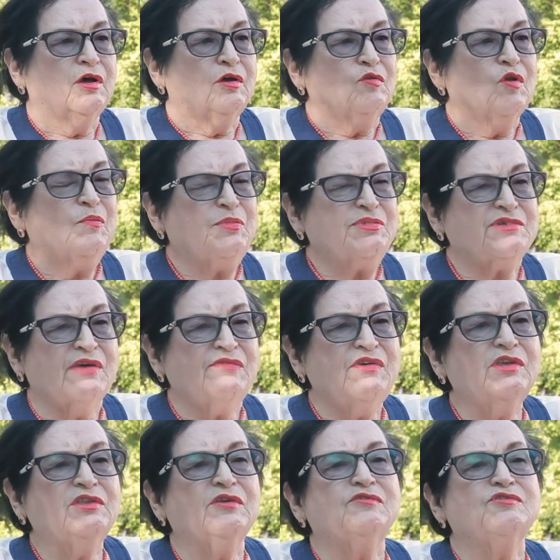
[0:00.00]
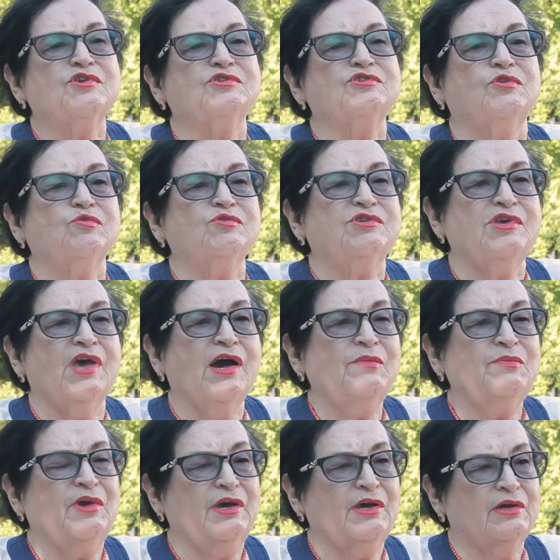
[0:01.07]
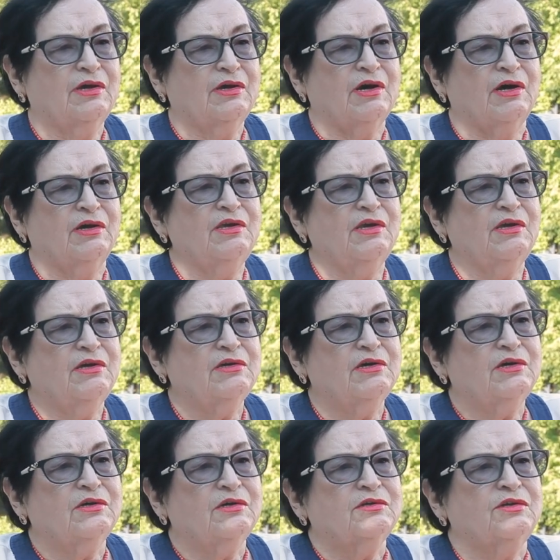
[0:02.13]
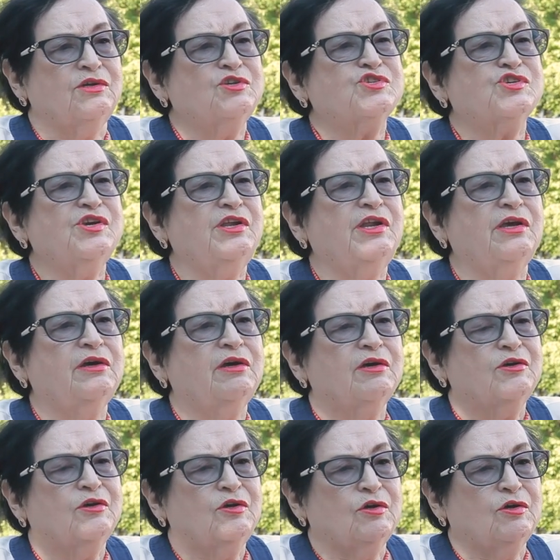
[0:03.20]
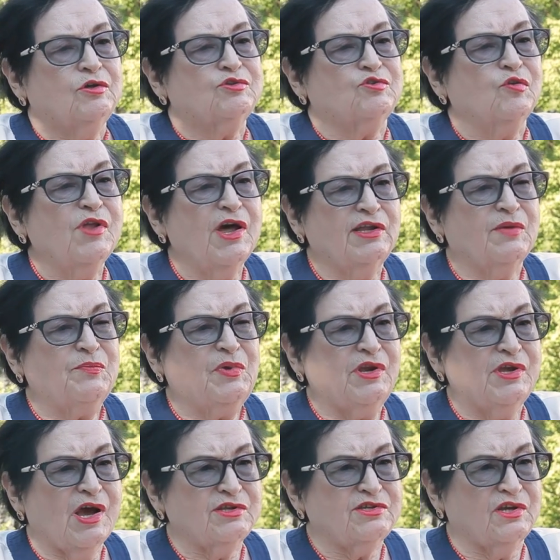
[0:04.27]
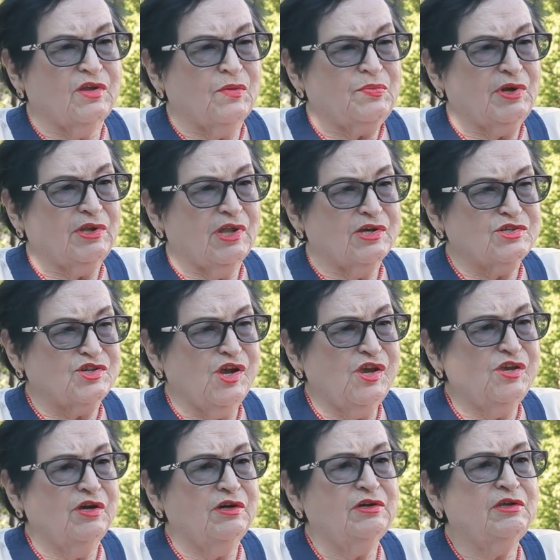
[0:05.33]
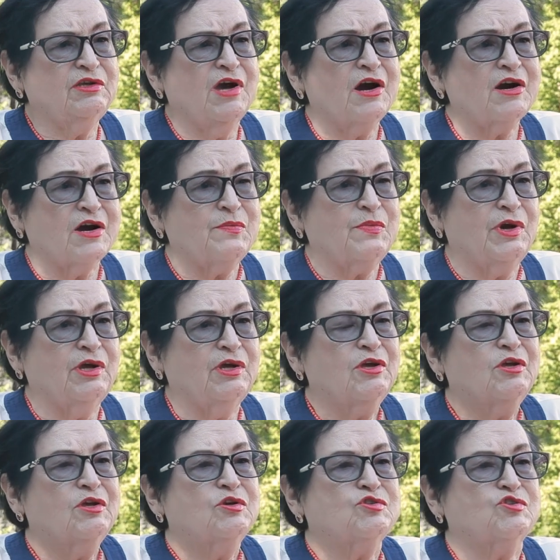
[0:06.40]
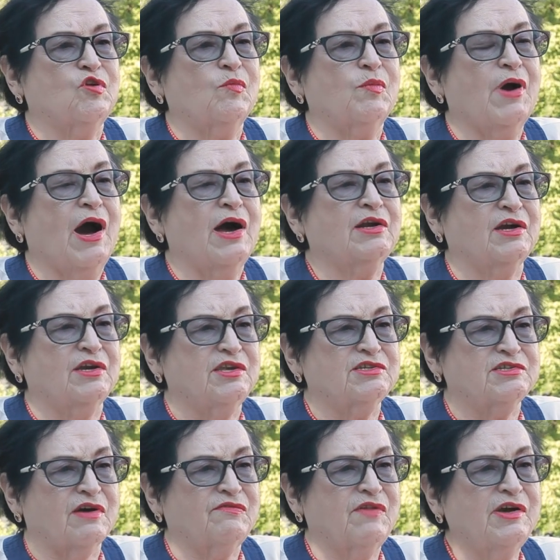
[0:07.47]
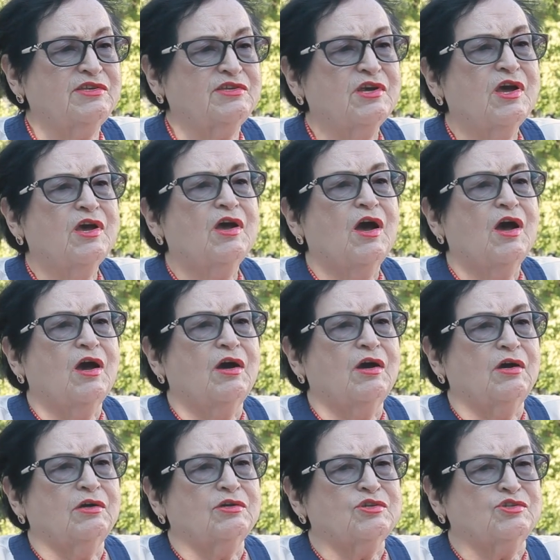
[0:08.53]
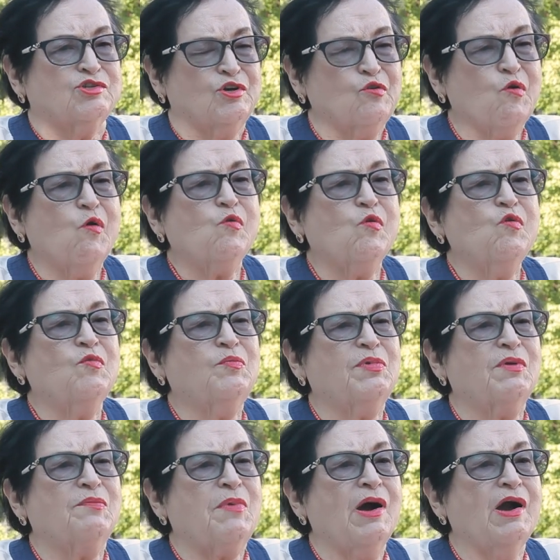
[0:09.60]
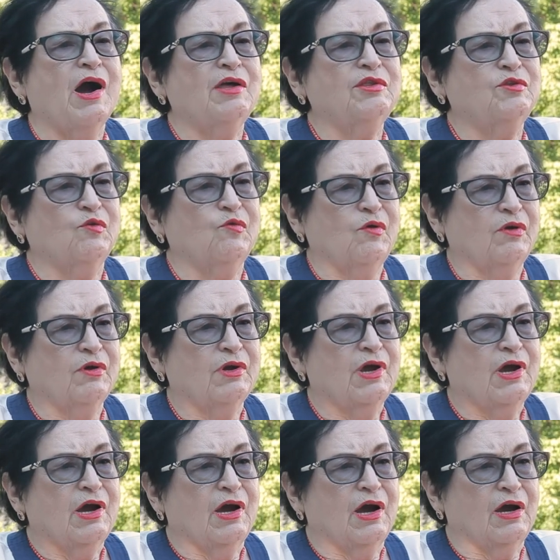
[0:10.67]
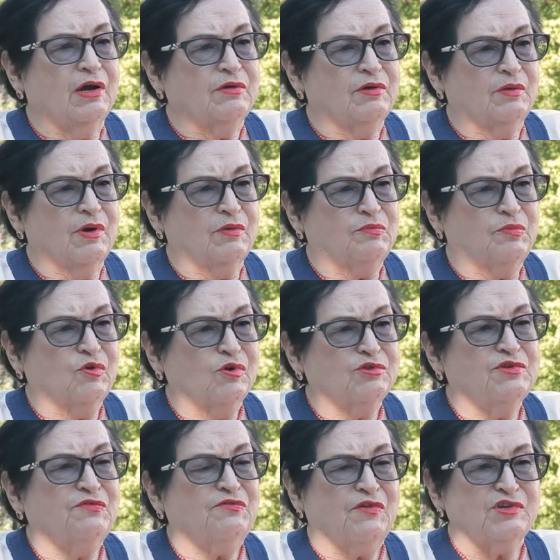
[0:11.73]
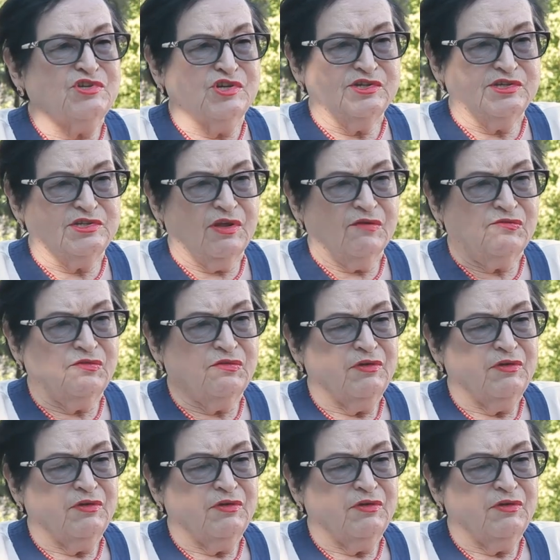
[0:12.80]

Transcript: Но посоветовавшись с друзьями, они решили, что надо принять это предложение якобы, чтобы организовать широкую пропаганду против фашистов.